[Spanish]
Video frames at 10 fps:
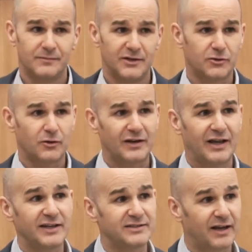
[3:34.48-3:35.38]
De hecho, no
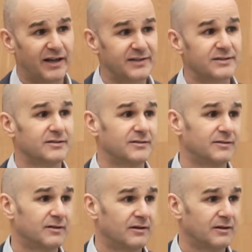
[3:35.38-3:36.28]
deleguéis tareas.
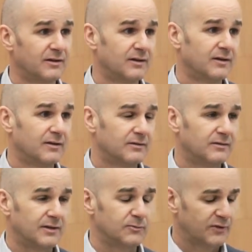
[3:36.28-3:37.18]

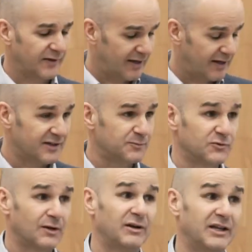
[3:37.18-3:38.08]
Tenemos que delegar la
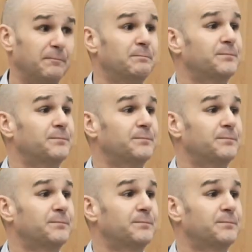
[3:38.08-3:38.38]
responsabilidad.